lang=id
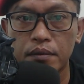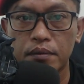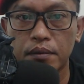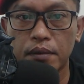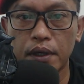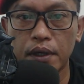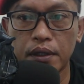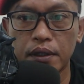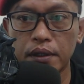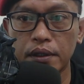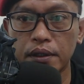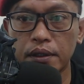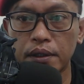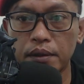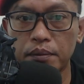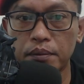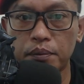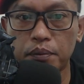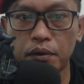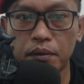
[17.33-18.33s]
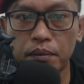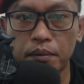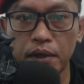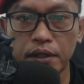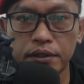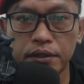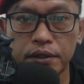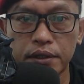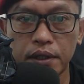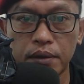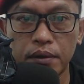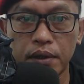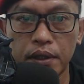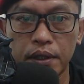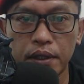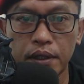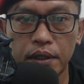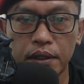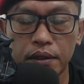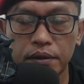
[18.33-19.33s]
Baik ini informasi kawan
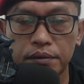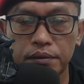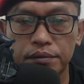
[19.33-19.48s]
ya